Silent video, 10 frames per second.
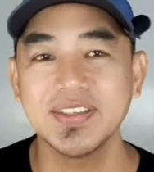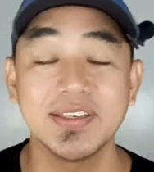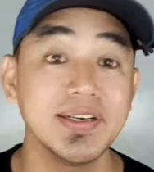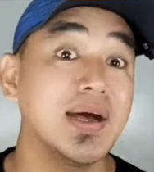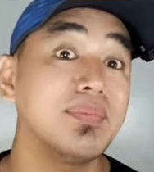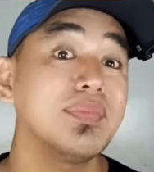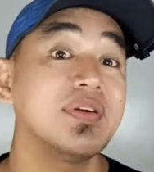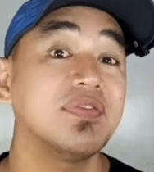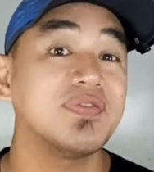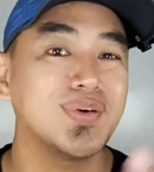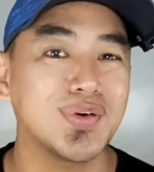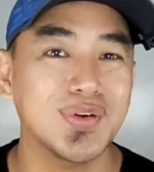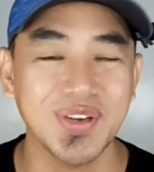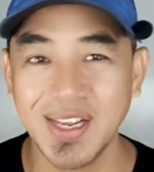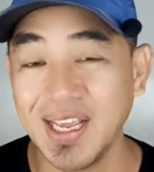Number
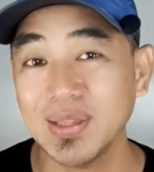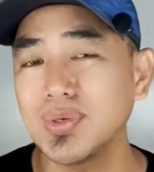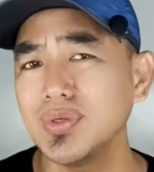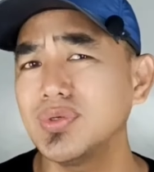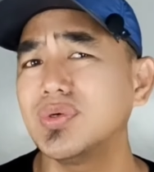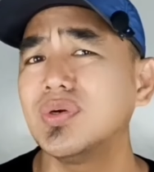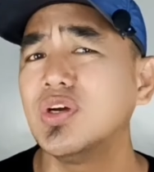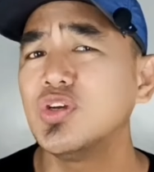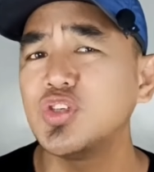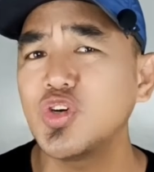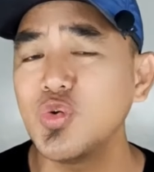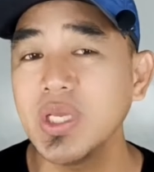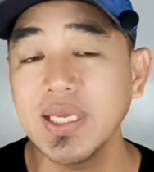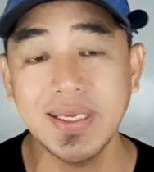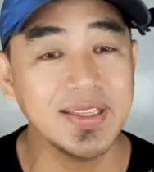four, ito yung
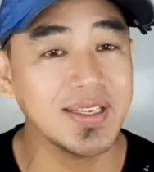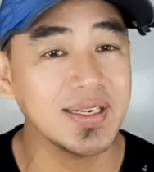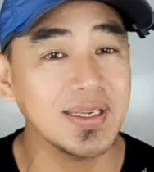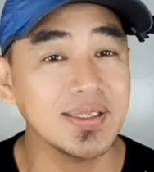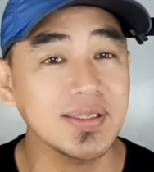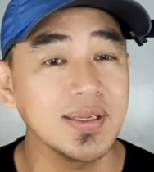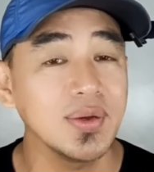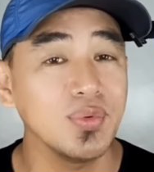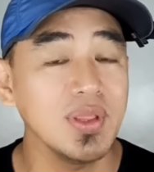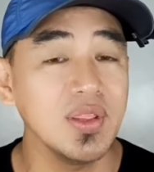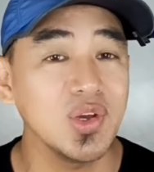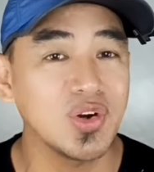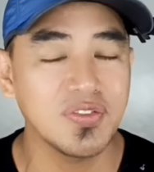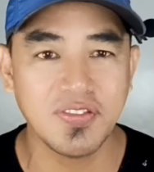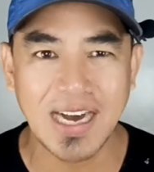showing interest with
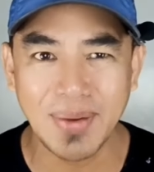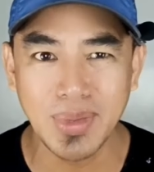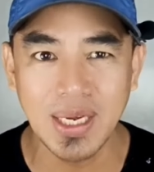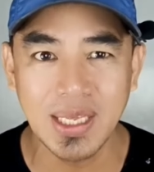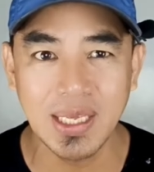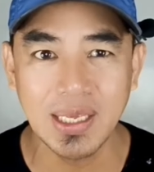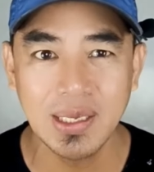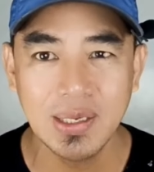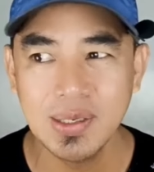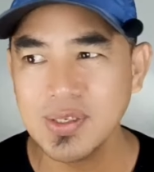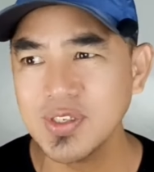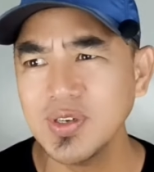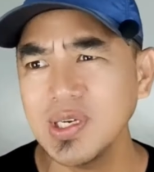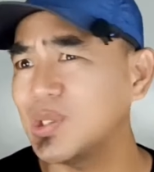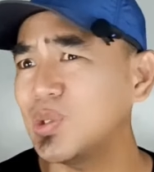your family.
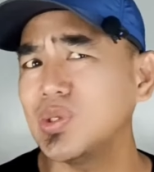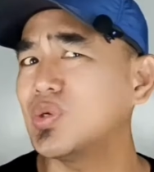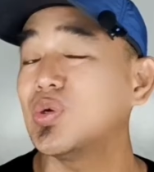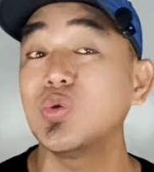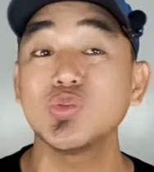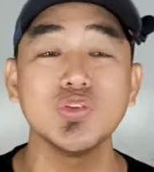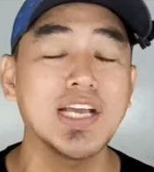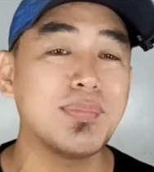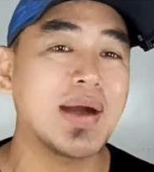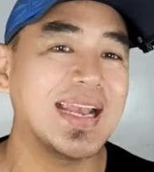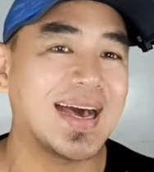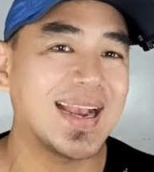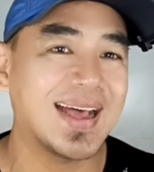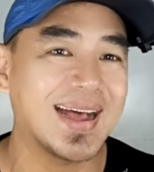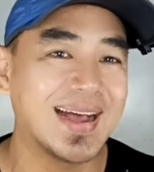So, ito yung gusto niyang
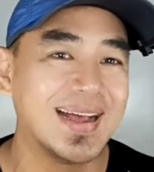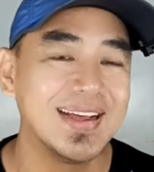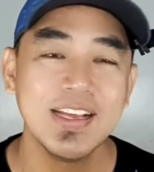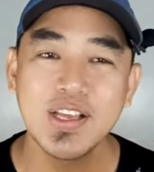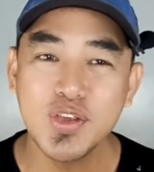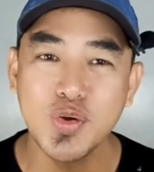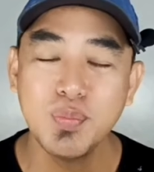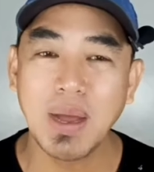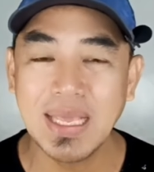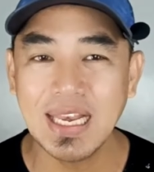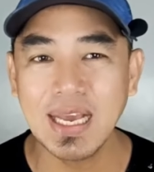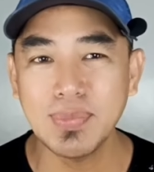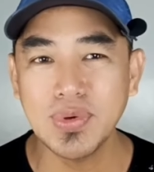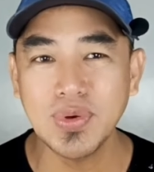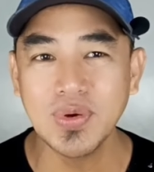makilala, yung pamilya
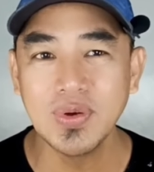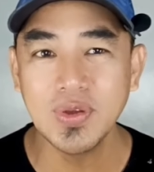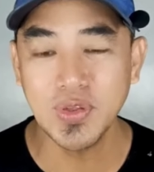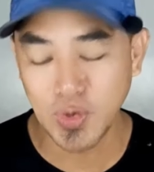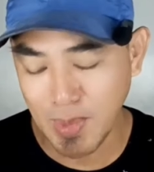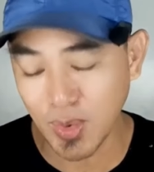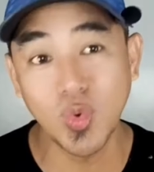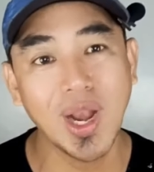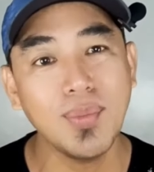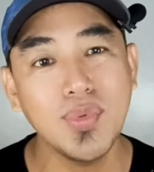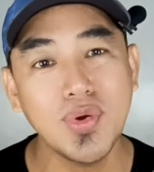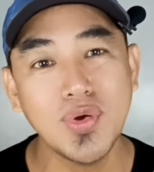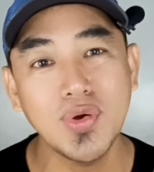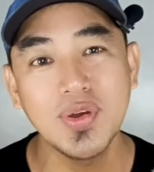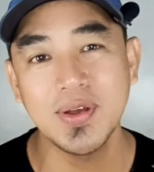mo, yung magulang
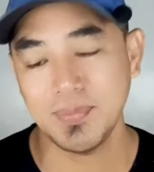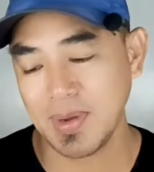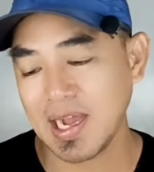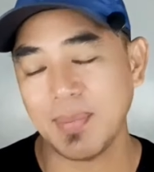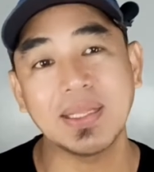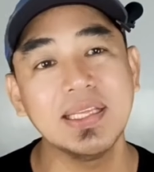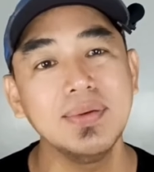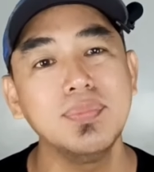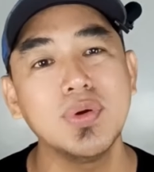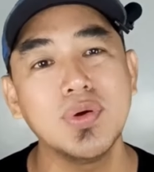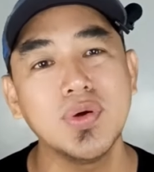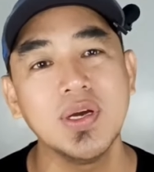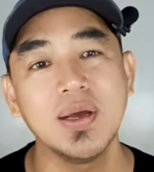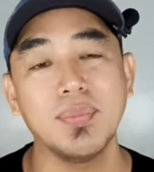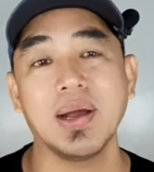mo, mga kapatid mo,
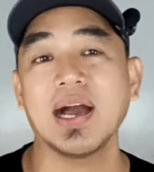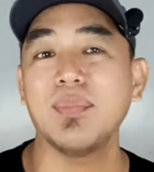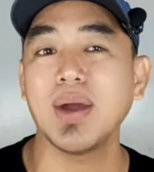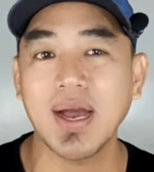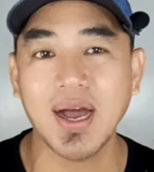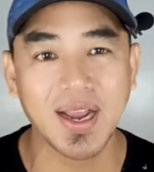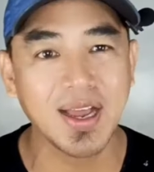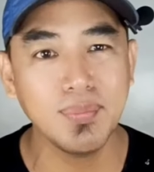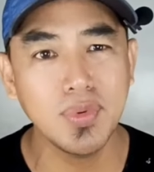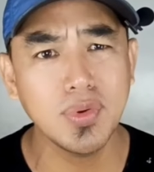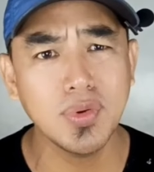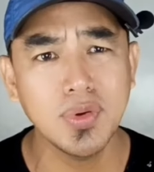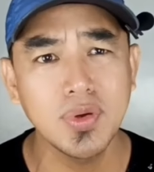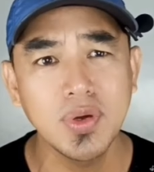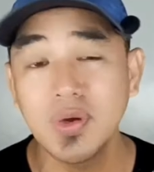mga kamag-anak
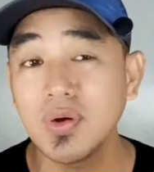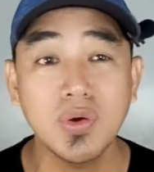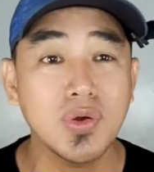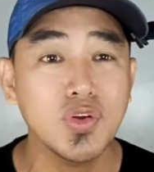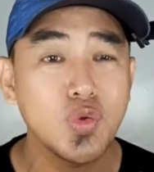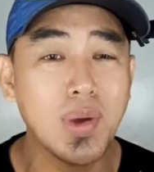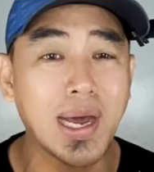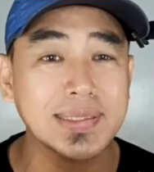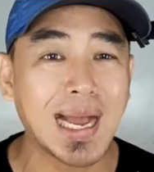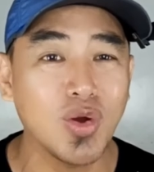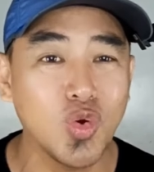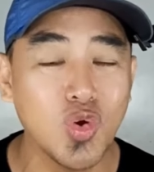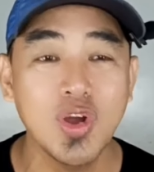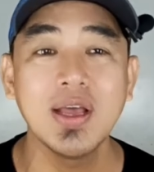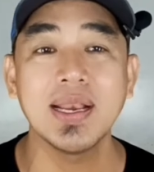mo, or yung mga
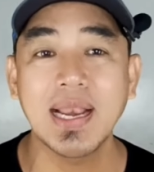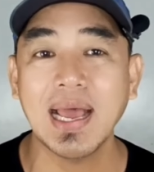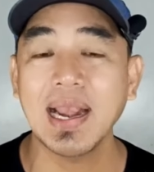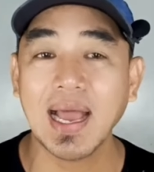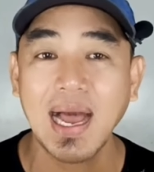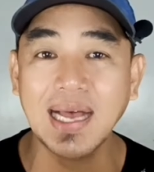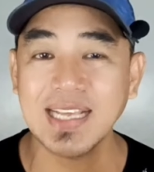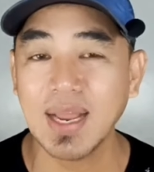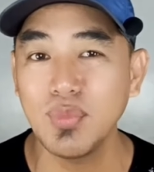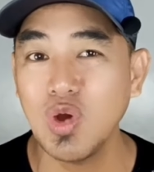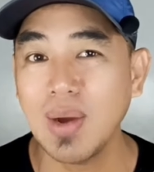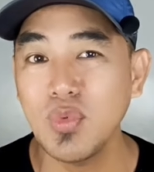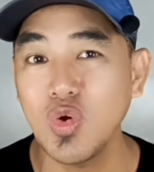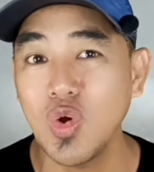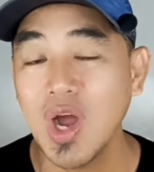tao na nakakasalamuha
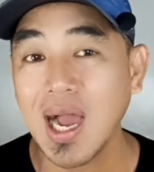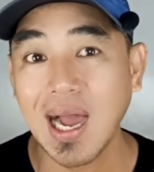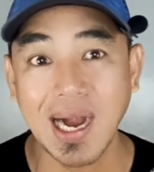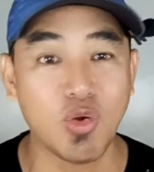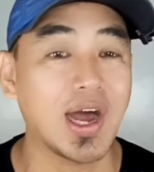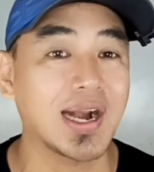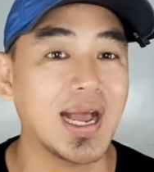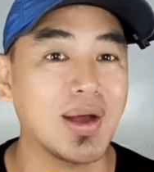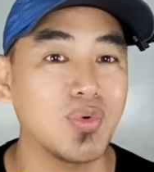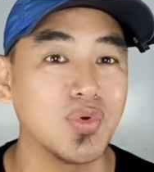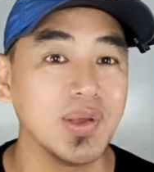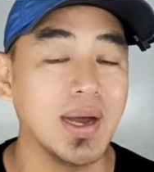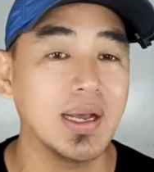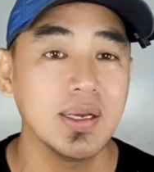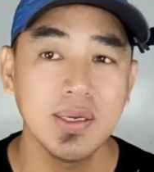mo araw-araw, di
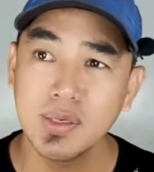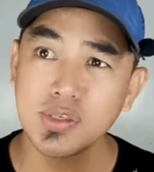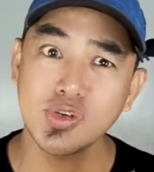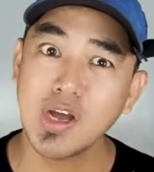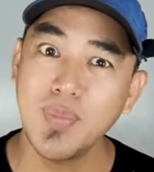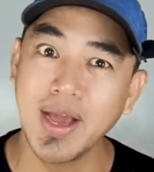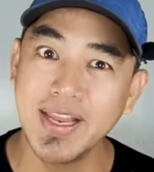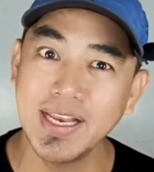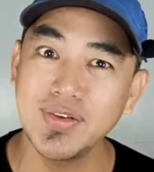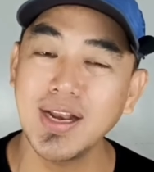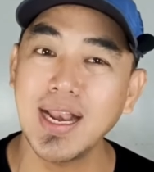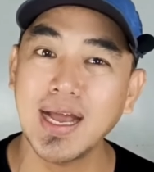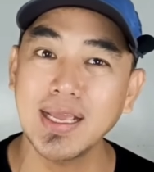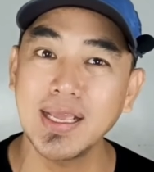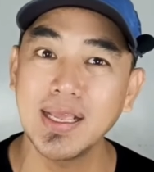ba? So kapag ganyan yung
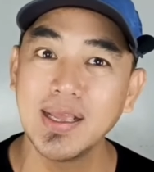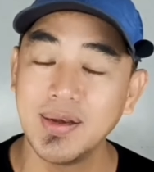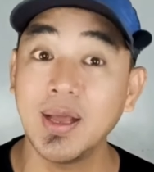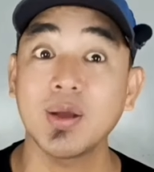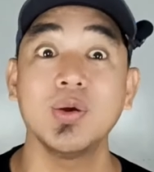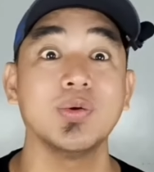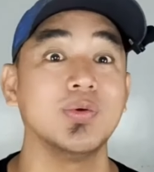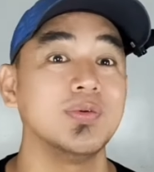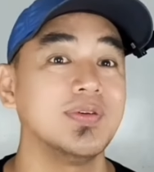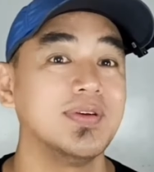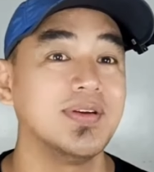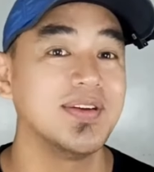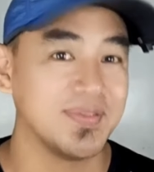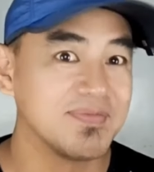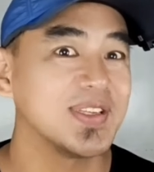lalaki, nako,
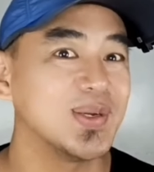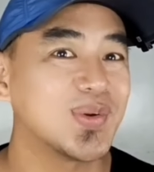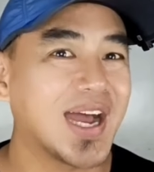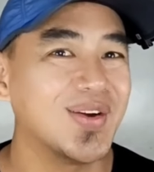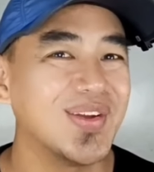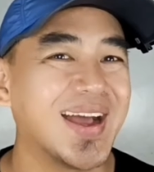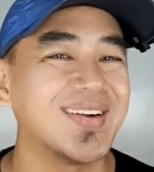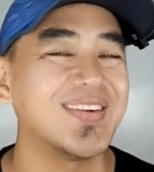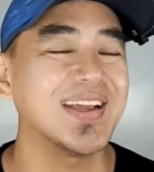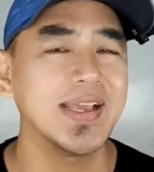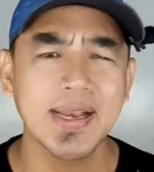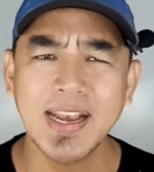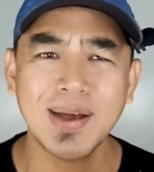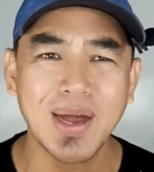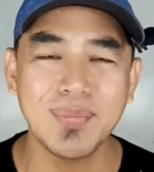sigurado yan, okay?
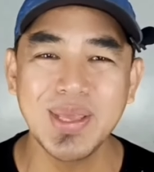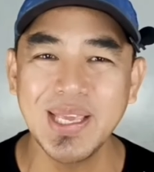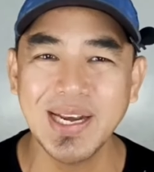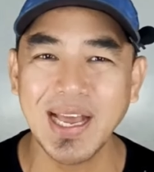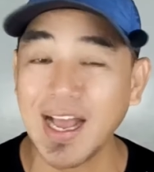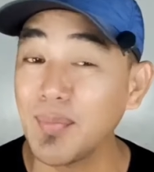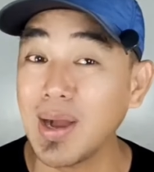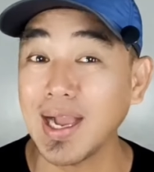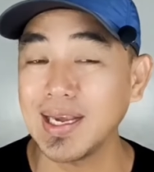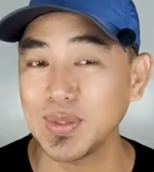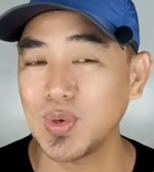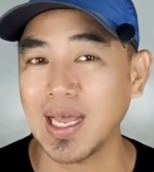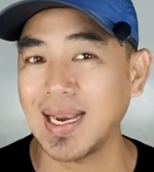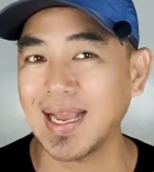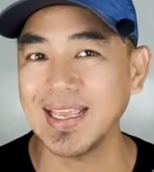Napakabihira ang mga ganitong
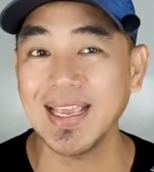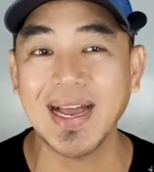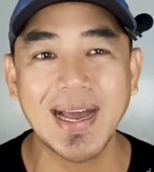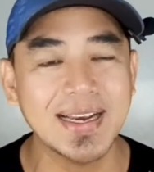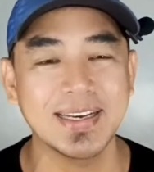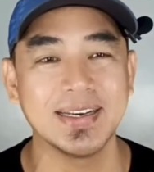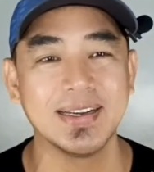kalalakihan.